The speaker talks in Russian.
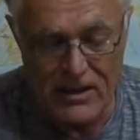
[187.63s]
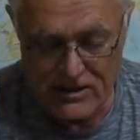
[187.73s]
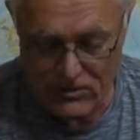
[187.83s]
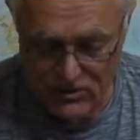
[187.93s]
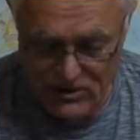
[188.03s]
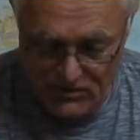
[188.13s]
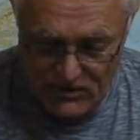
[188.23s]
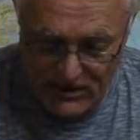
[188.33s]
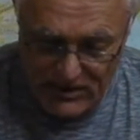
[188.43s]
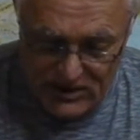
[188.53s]
на рост
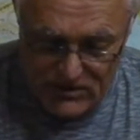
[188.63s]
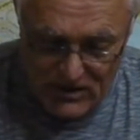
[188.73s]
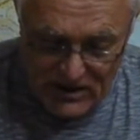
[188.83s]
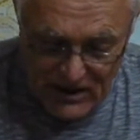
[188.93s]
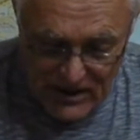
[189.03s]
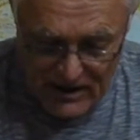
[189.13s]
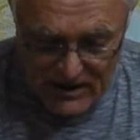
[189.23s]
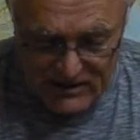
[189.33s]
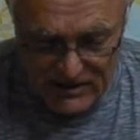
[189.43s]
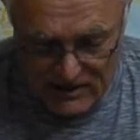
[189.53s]
капитализма,
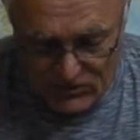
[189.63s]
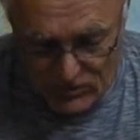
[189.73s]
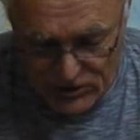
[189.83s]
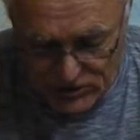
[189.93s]
до того еще